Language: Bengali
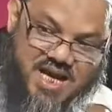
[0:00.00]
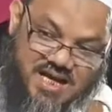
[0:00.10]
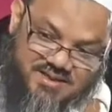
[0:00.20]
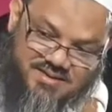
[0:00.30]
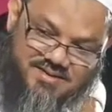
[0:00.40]

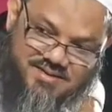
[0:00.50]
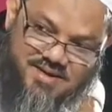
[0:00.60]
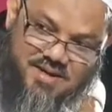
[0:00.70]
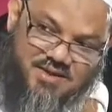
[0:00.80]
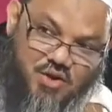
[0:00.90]
স্বাদ
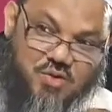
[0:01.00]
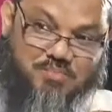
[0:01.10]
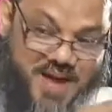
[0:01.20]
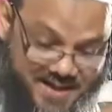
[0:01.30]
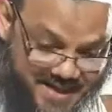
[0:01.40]
যখন
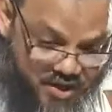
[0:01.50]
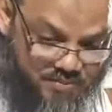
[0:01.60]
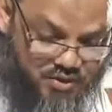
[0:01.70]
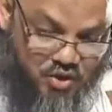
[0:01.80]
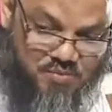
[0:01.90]
ব্যাখ্যা
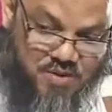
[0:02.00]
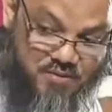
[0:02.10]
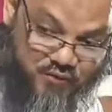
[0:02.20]
করবো তখন বলবো